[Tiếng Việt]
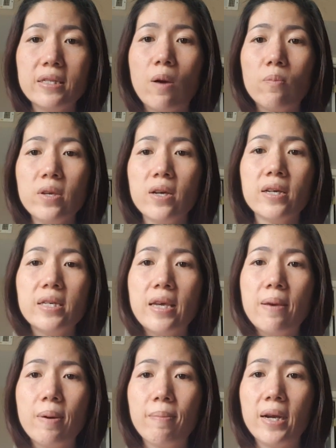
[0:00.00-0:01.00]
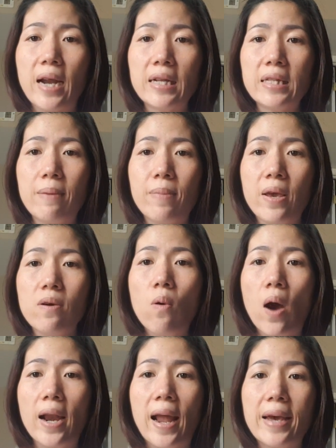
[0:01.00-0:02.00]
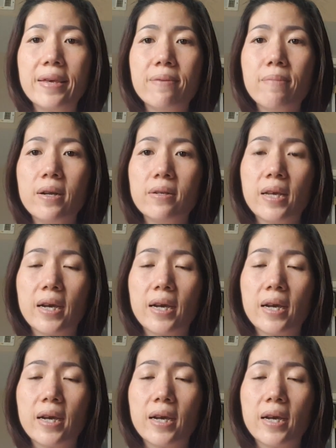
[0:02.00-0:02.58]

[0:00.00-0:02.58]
giống như cái gì mà mình đã tìm hiểu qua lại giữa mình và